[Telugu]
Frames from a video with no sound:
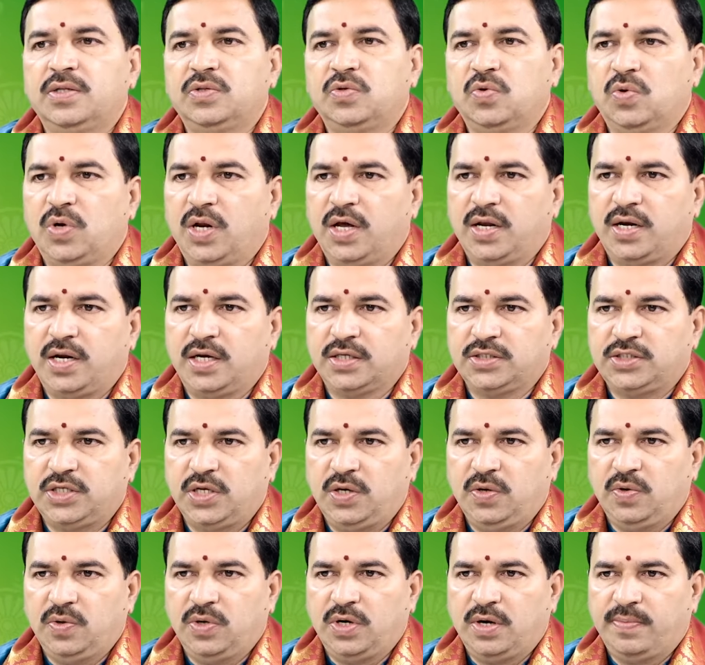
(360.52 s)

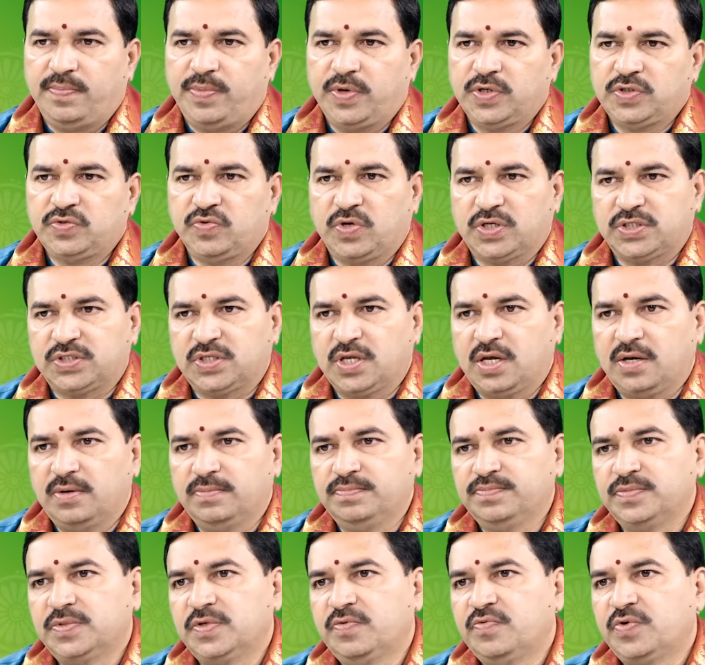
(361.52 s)
తులారాశిలో ఉన్నప్పుడు స్వస్థానం
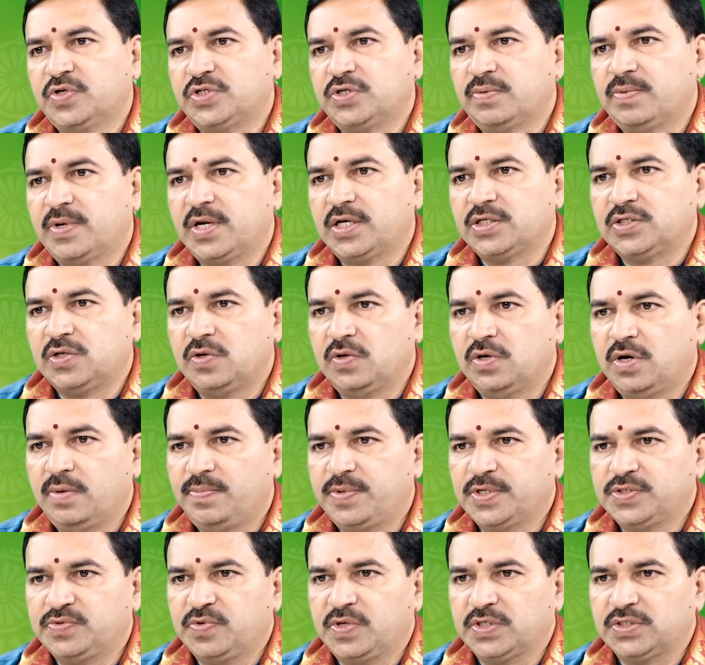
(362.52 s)
వృషభ రాశిలో
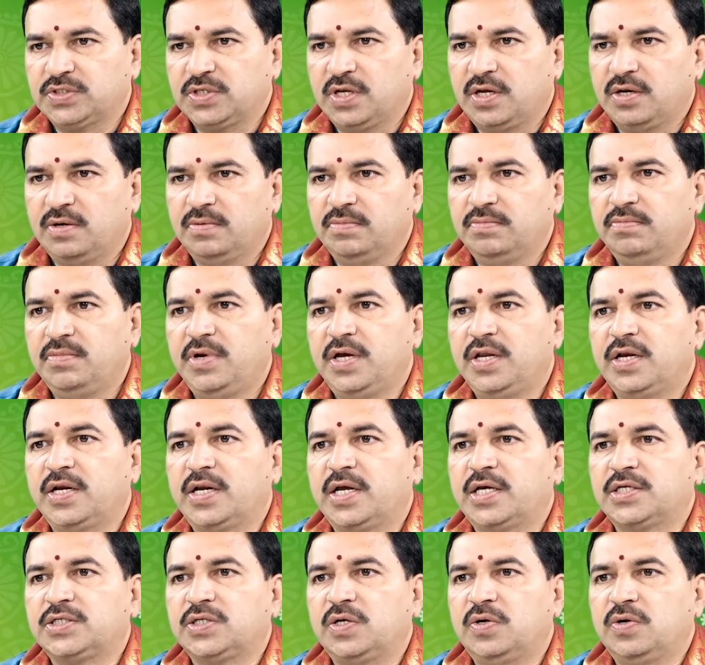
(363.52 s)
ఉన్నప్పుడు స్వస్థానం
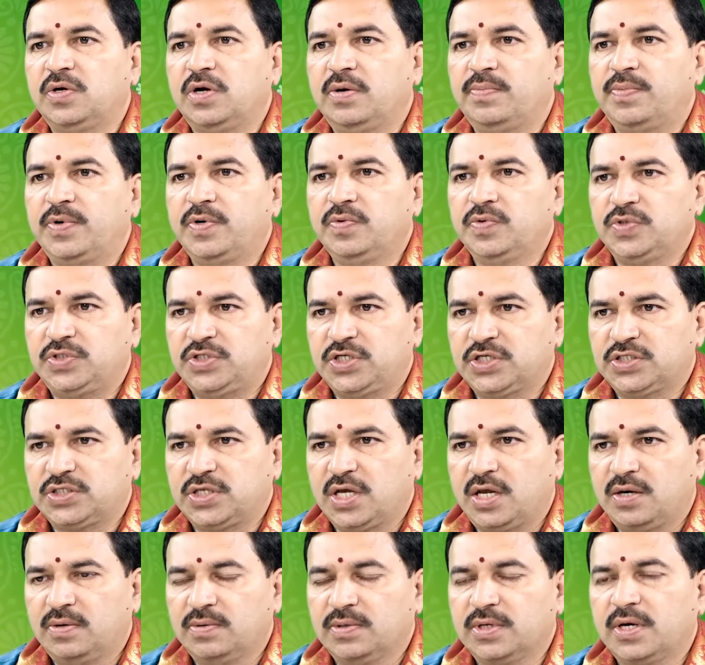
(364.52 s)
మీనరాశిలో ఉన్నప్పుడు
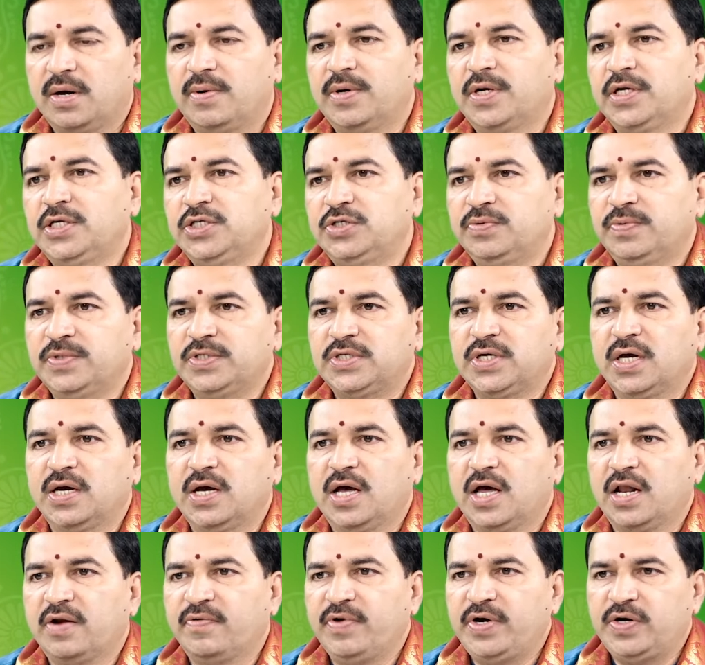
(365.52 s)
ఉచ్చస్థానం కాబట్టి ఇంచుమించుగా
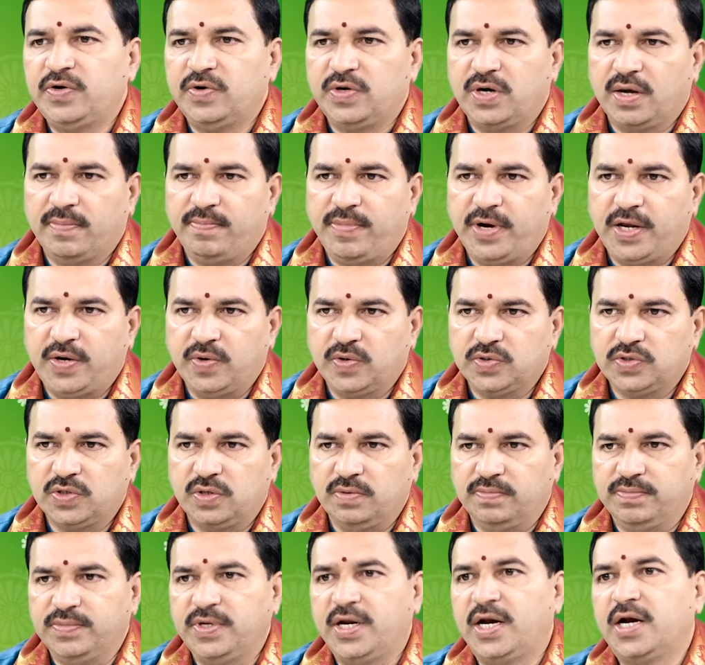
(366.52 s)
అరవై టు డెబ్బై
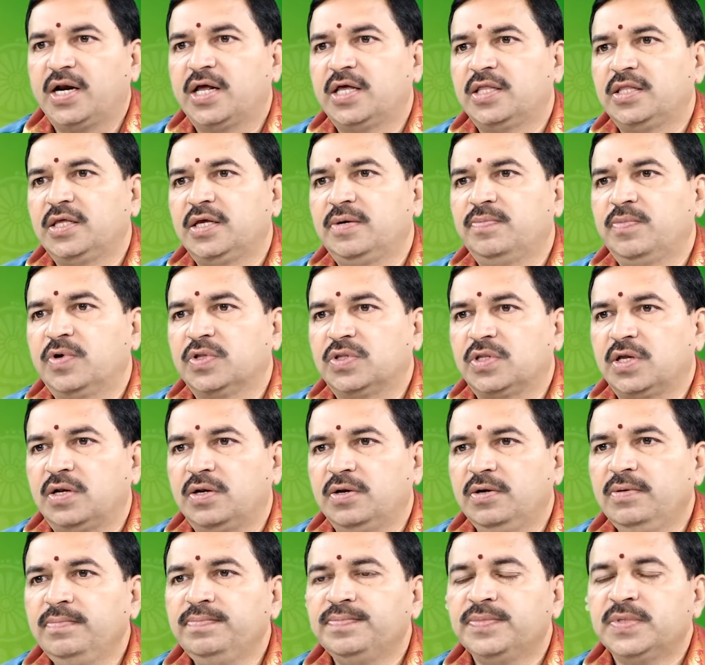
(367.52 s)
రోజులు ఏడాది
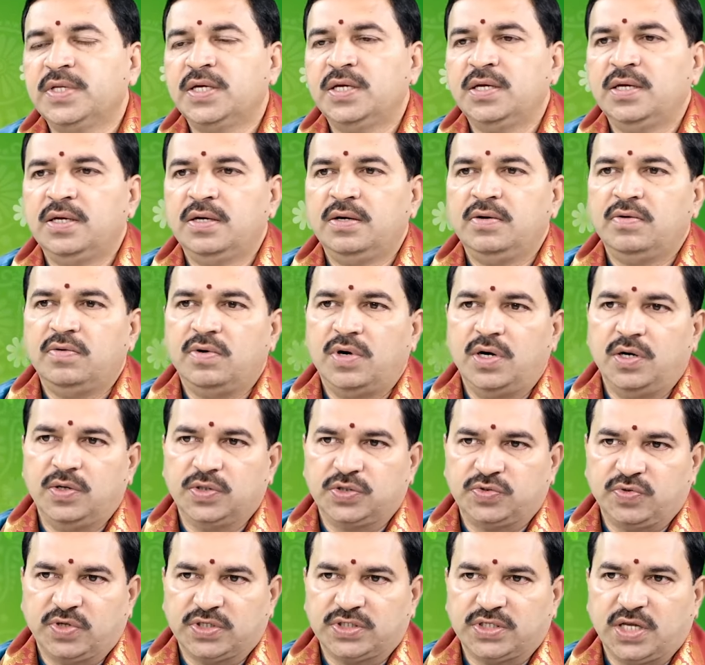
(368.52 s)
మొత్తంలో వాళ్ళు
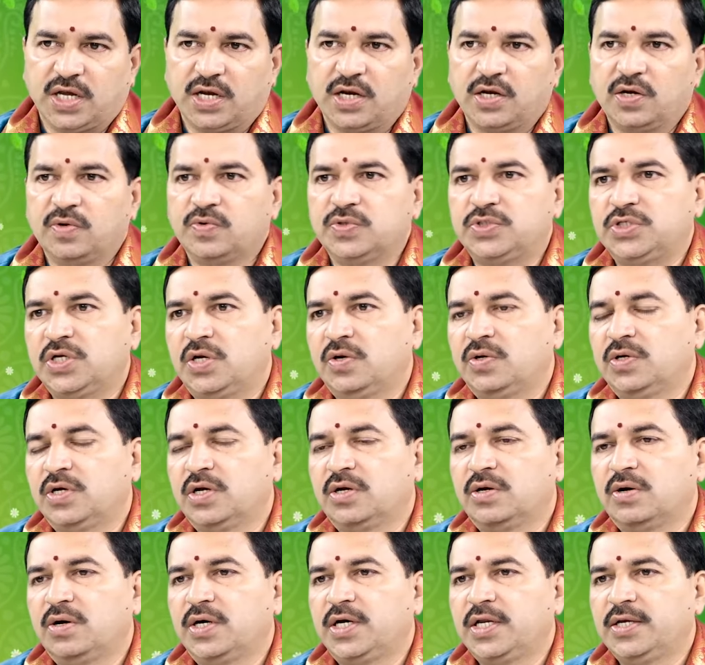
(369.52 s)
స్వస్థానంలో ఉచ్చలో
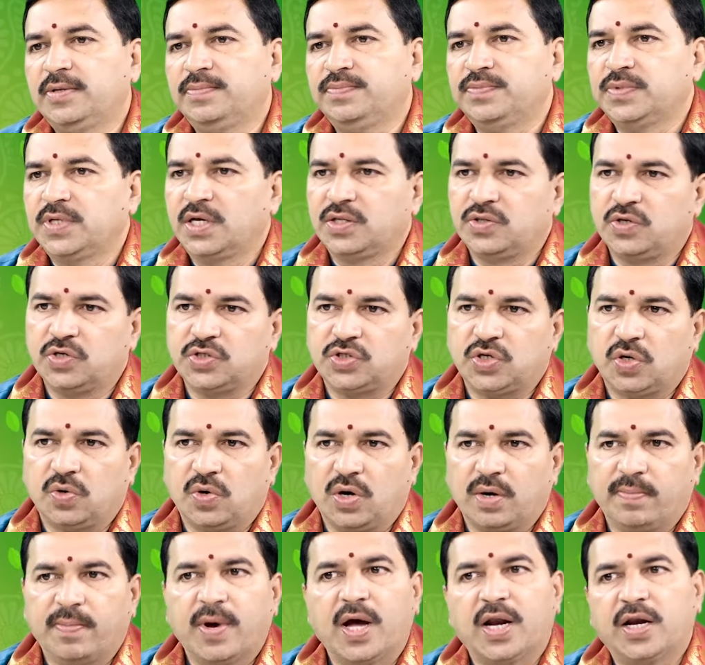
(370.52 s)
ఉంటారు కాబట్టి అదృష్టం
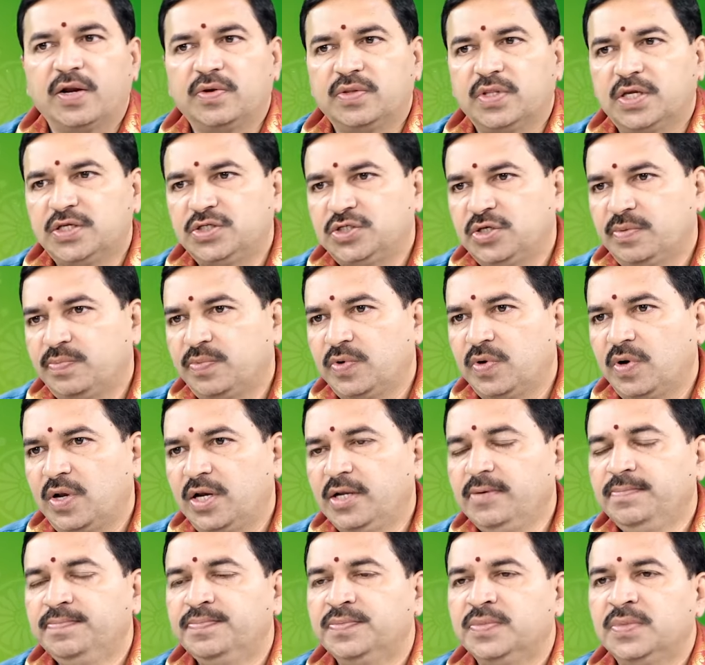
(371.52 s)
కూడా బాగానే ఉందని
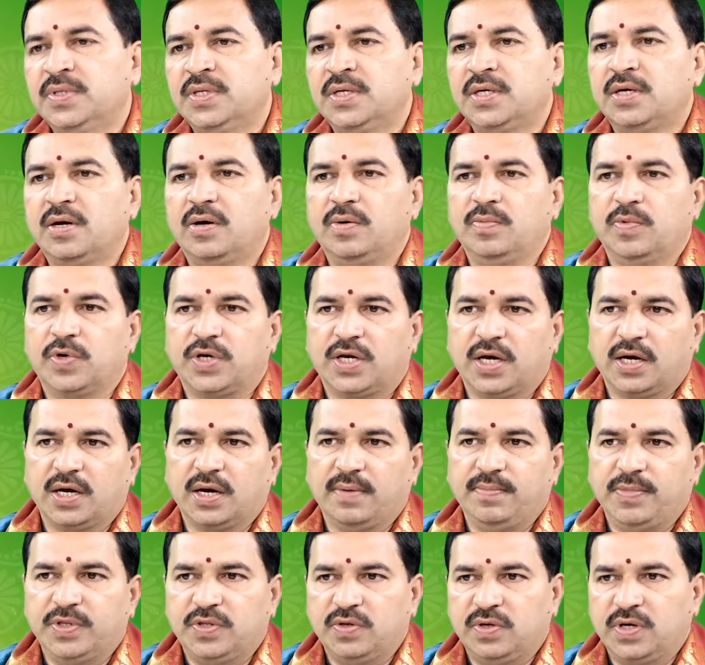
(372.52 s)
చెప్పుకోవాలి అండ్
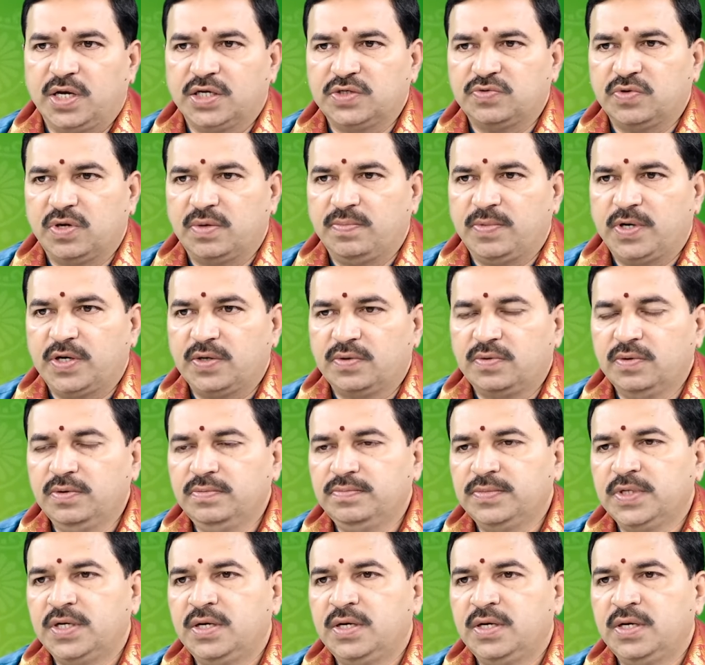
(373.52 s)
ముఖ్యంగా మిథున రాశి వారి మటుకు